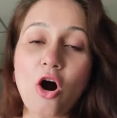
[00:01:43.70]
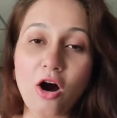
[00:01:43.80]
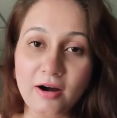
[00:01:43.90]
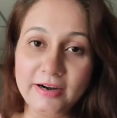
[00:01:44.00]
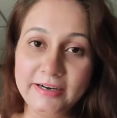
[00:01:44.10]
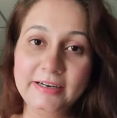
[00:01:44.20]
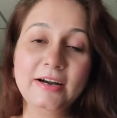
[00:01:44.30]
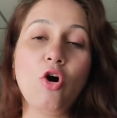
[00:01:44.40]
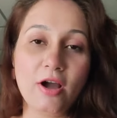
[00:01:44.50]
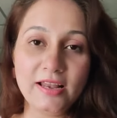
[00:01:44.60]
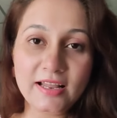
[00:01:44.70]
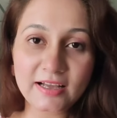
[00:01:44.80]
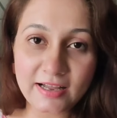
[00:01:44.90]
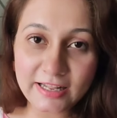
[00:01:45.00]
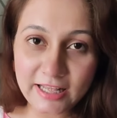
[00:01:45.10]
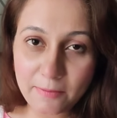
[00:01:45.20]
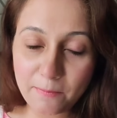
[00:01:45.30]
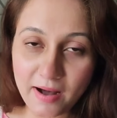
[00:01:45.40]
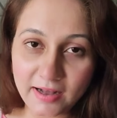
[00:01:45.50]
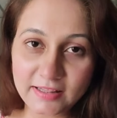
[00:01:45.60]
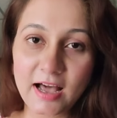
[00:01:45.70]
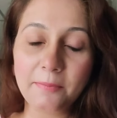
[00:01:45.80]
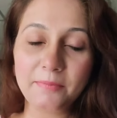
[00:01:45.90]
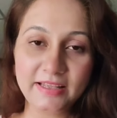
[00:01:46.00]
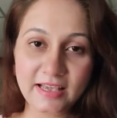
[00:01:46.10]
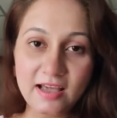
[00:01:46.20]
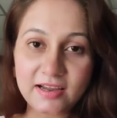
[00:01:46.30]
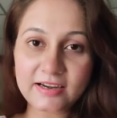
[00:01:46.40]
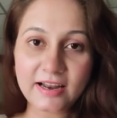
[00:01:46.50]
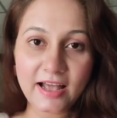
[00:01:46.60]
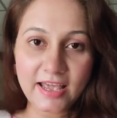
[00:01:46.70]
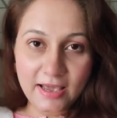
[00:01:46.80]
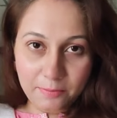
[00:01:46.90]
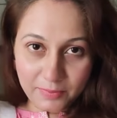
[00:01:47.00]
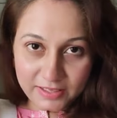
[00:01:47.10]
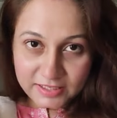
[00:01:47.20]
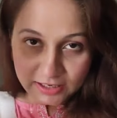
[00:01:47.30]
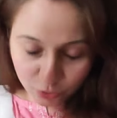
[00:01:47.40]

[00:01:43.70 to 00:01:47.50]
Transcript: और ऑयल लगाने के बाद आपने क्या करना है अपने सर